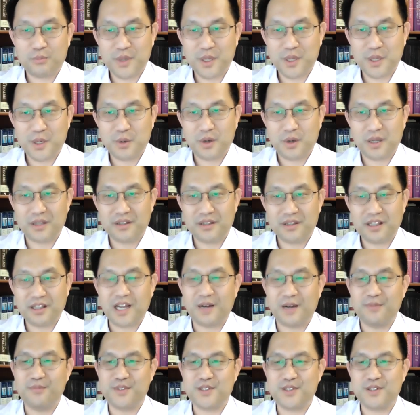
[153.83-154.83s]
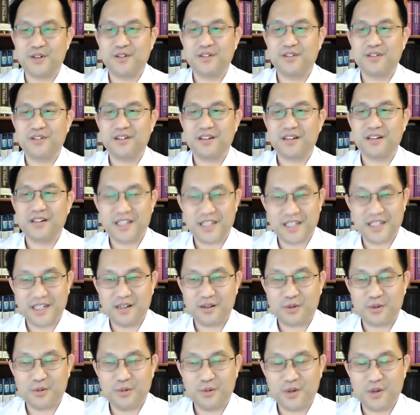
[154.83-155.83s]
필요한
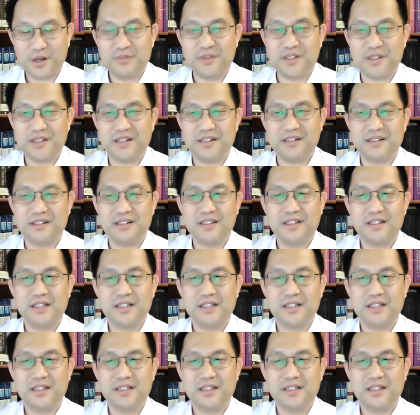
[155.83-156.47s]
감정이라고 합니다.